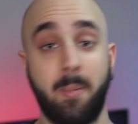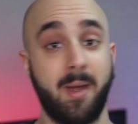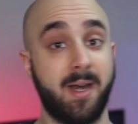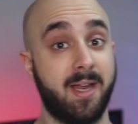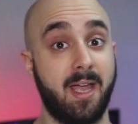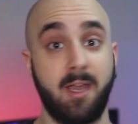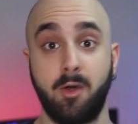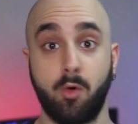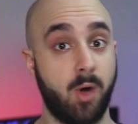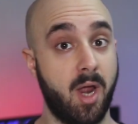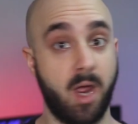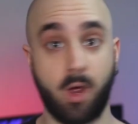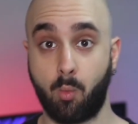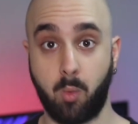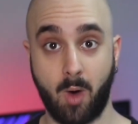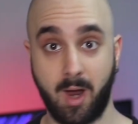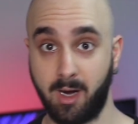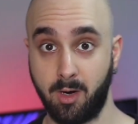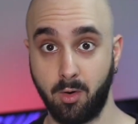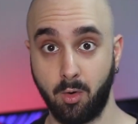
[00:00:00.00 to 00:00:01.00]
perché non è
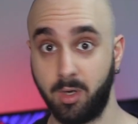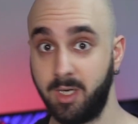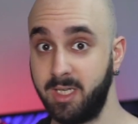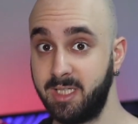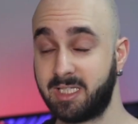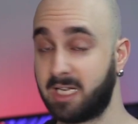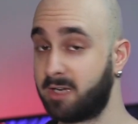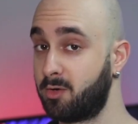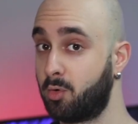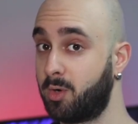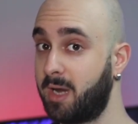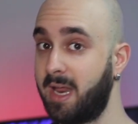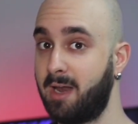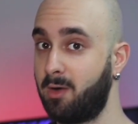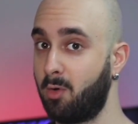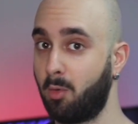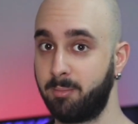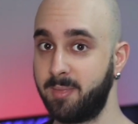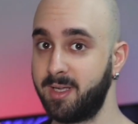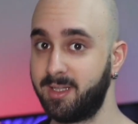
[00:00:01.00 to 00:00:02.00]
quello, Lisa non è
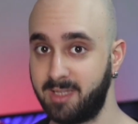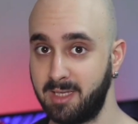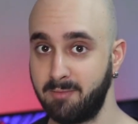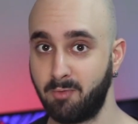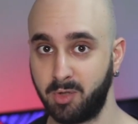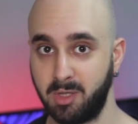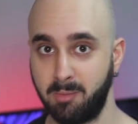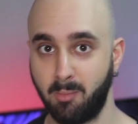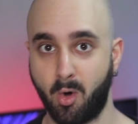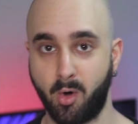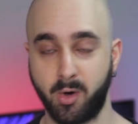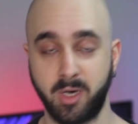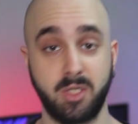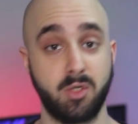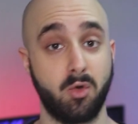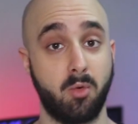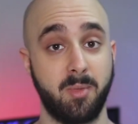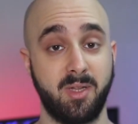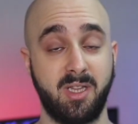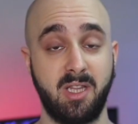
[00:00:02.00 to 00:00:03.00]
l'obiettivo di
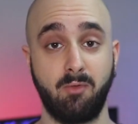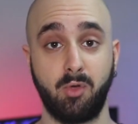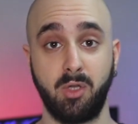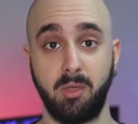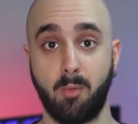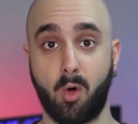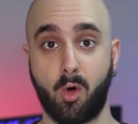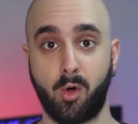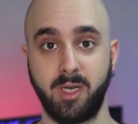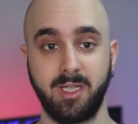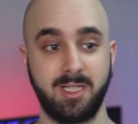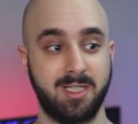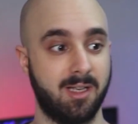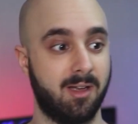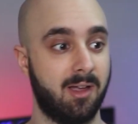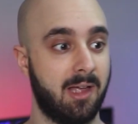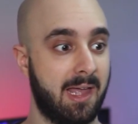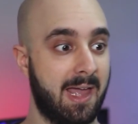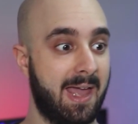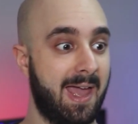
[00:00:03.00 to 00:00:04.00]
Moritz, l'obiettivo di Moritz